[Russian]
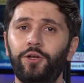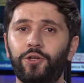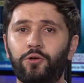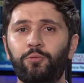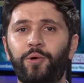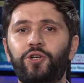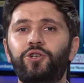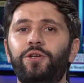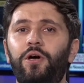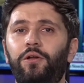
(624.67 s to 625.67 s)
Никол
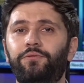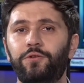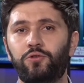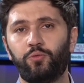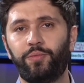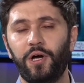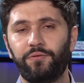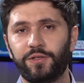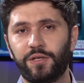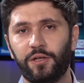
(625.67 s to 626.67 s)
Пашинян,
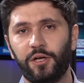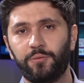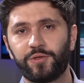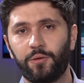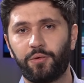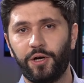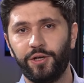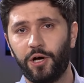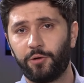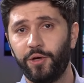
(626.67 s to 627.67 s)
выступая в Национальном
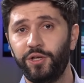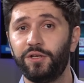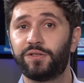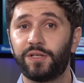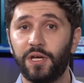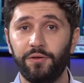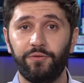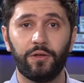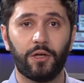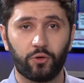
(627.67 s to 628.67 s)
собрании Армении,
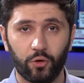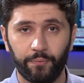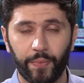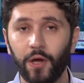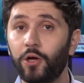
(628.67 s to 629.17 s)
заявил о том,